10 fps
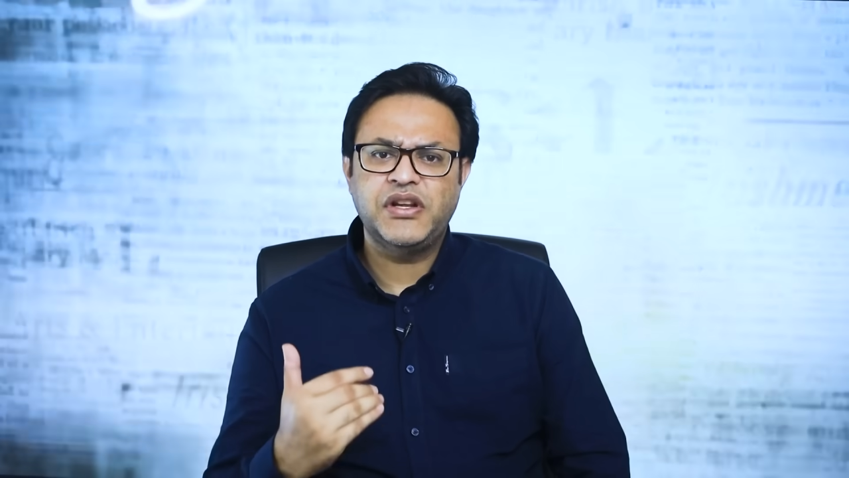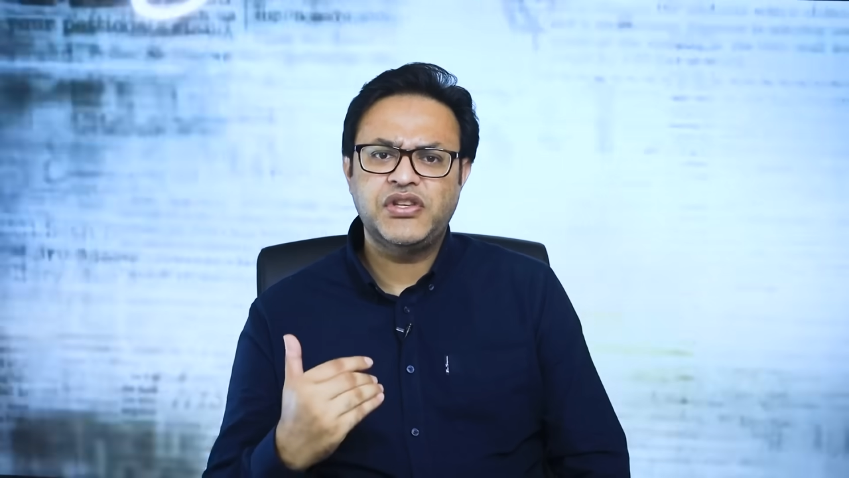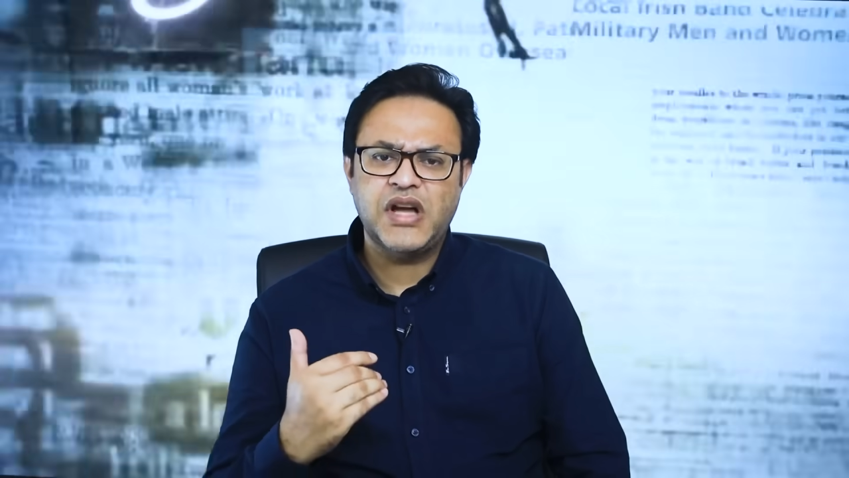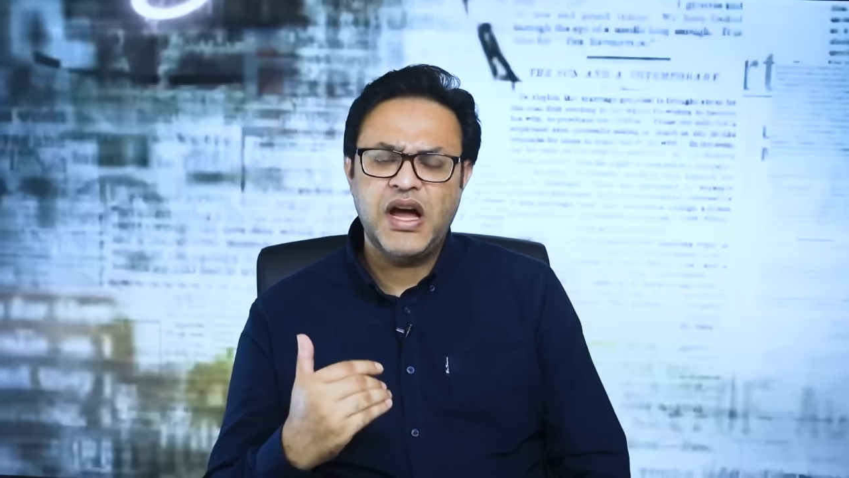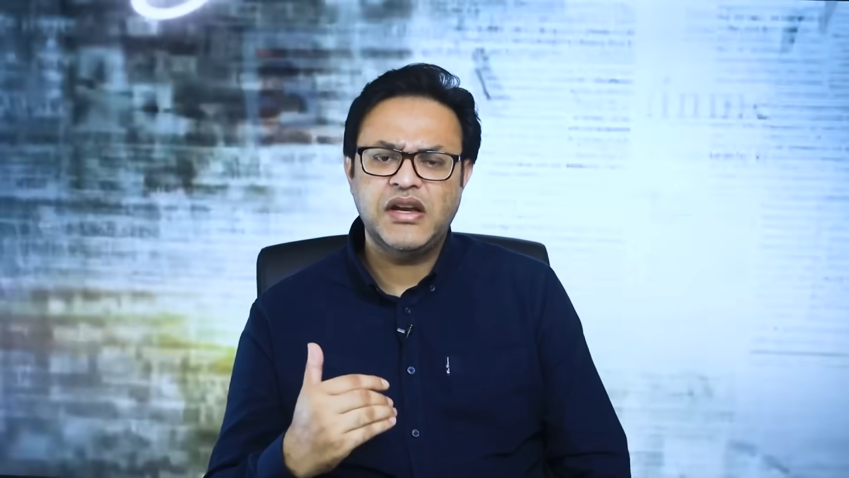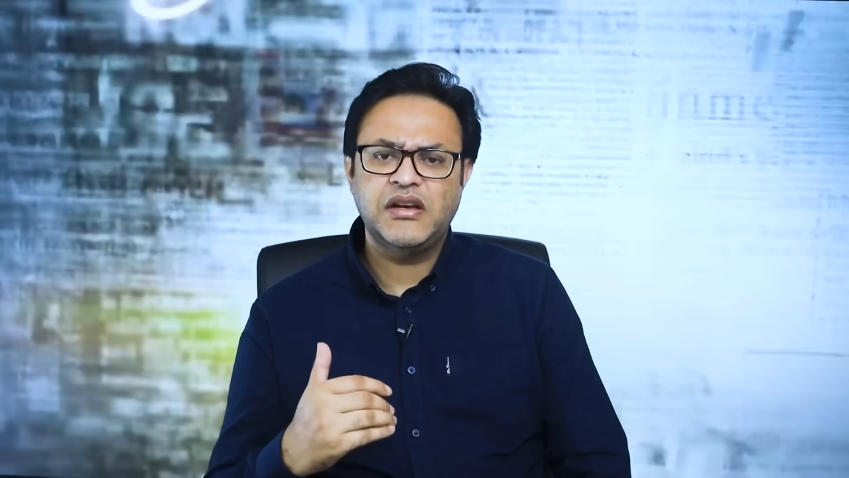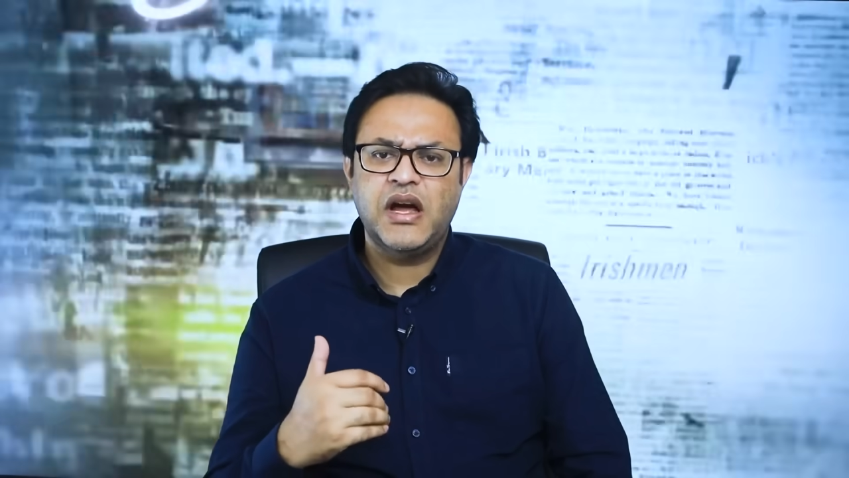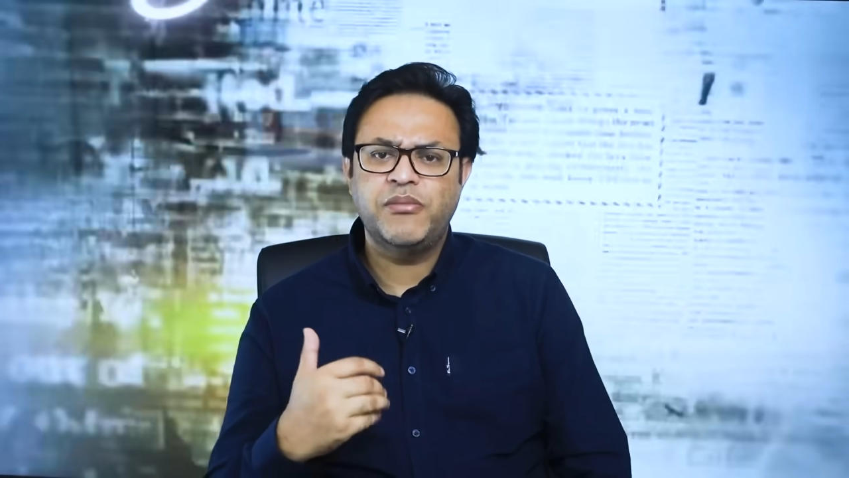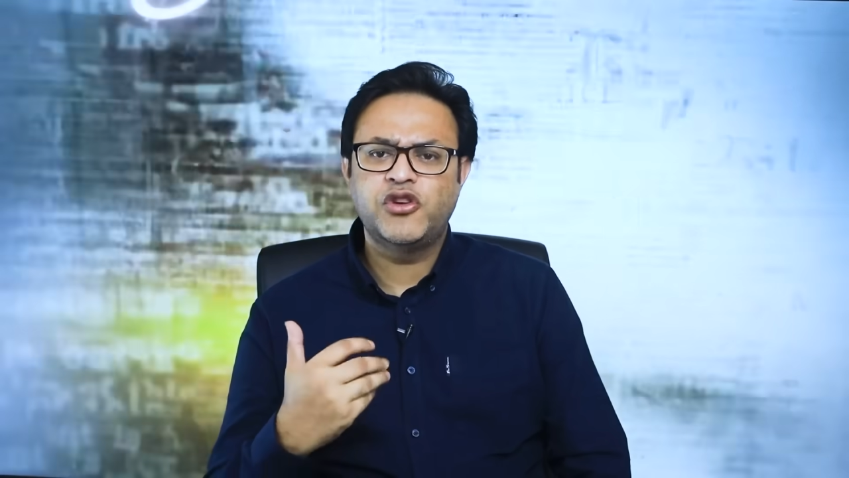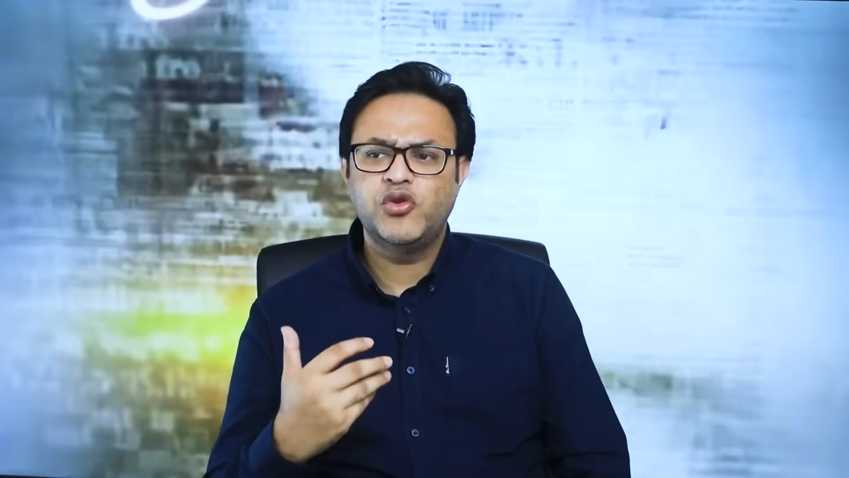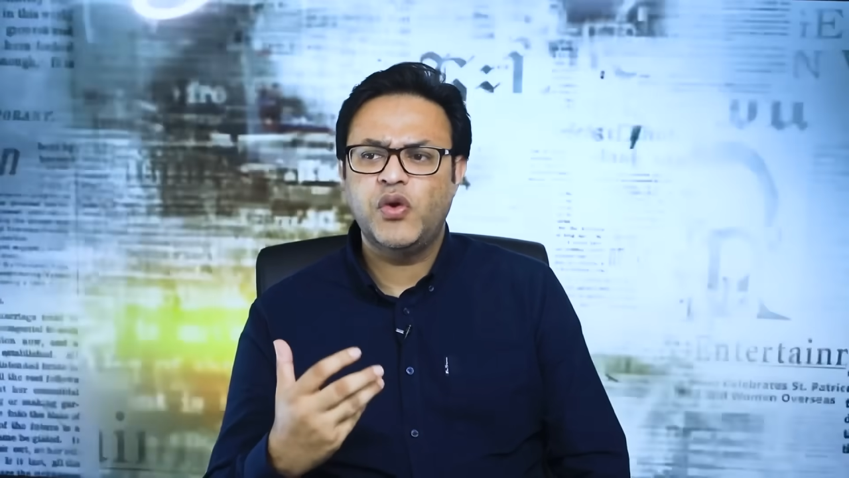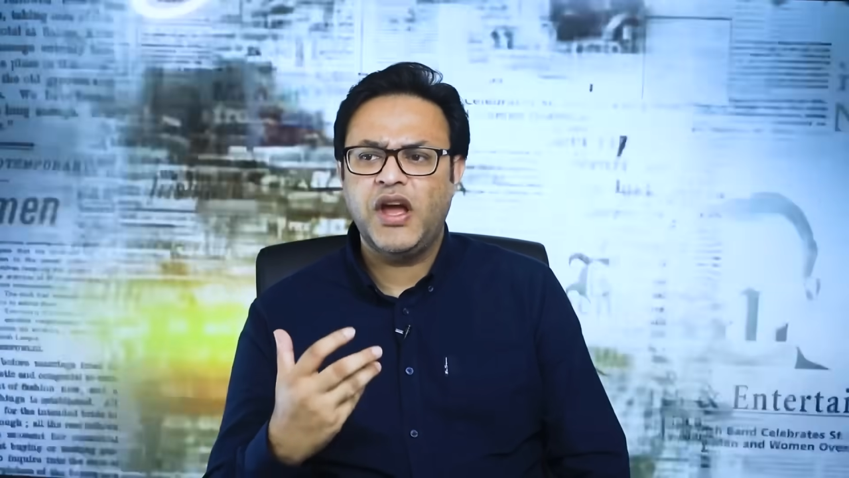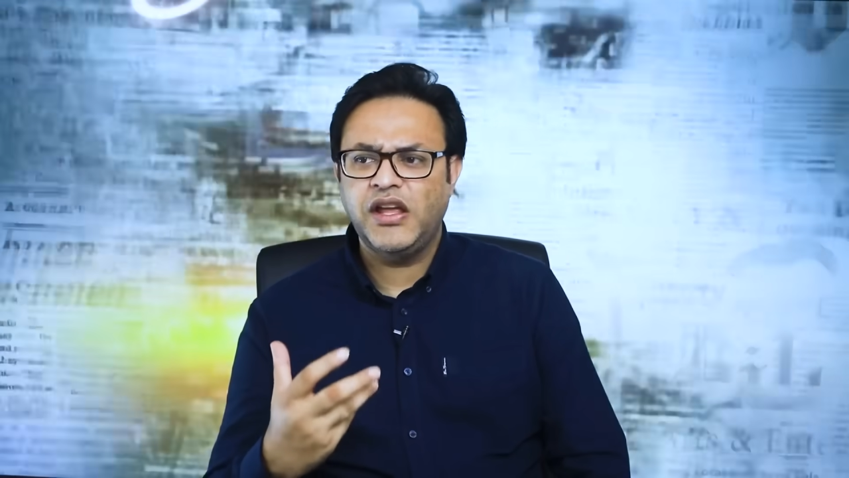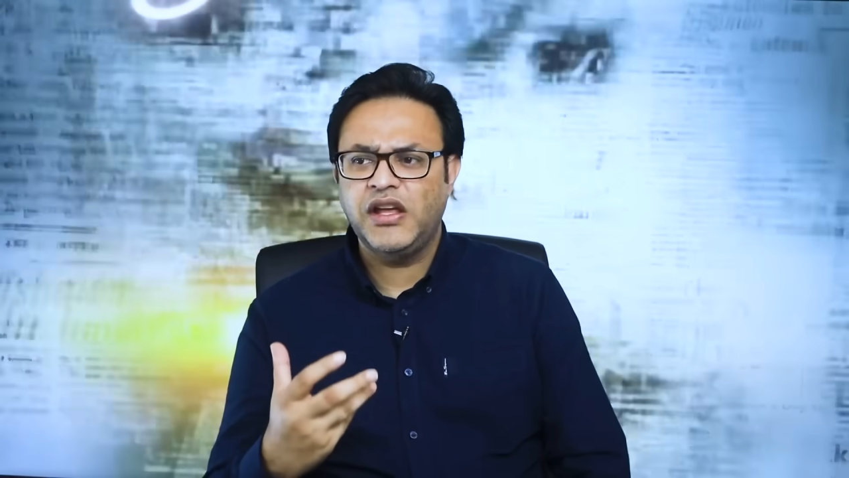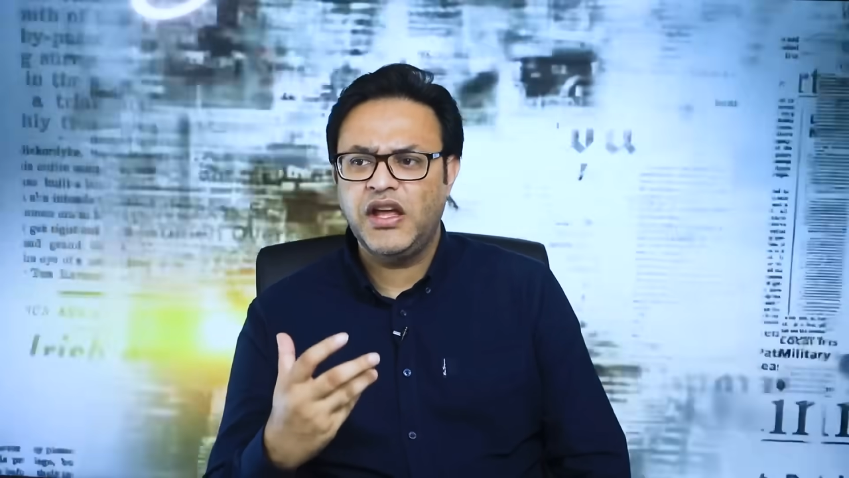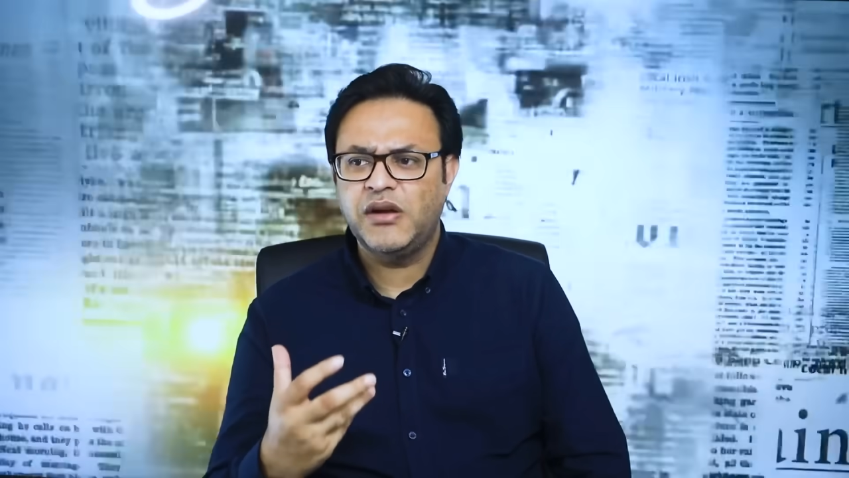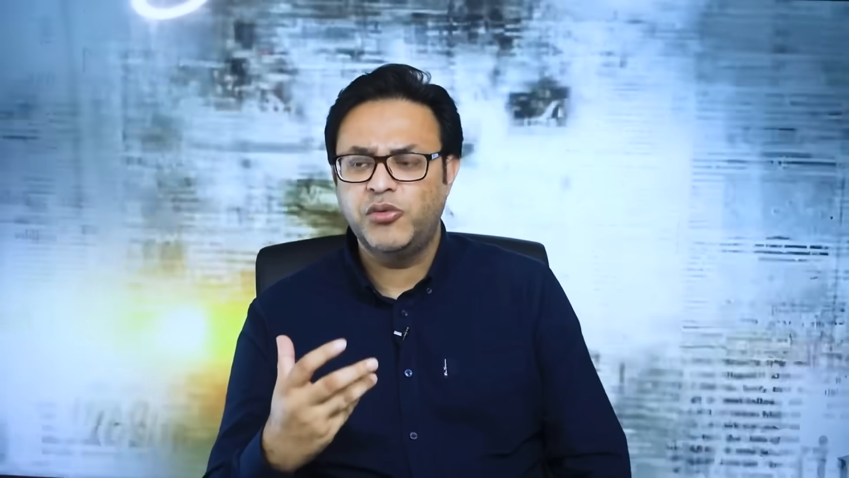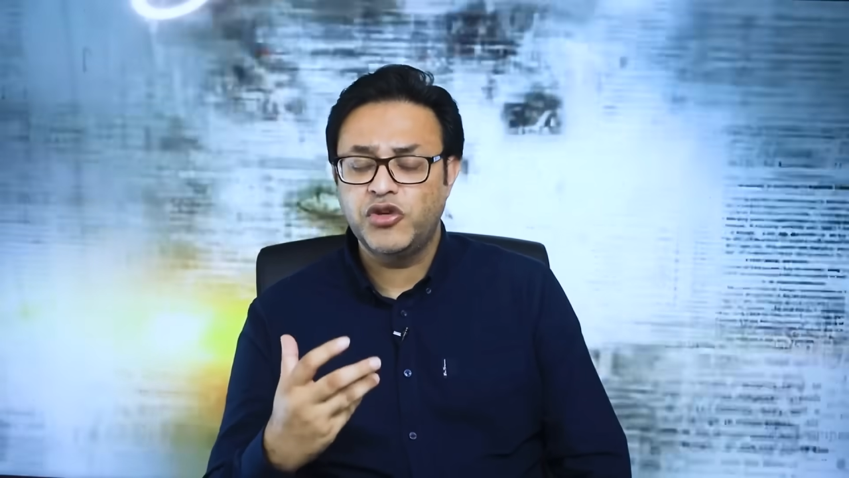परेशान अब क्यों हैं ये एक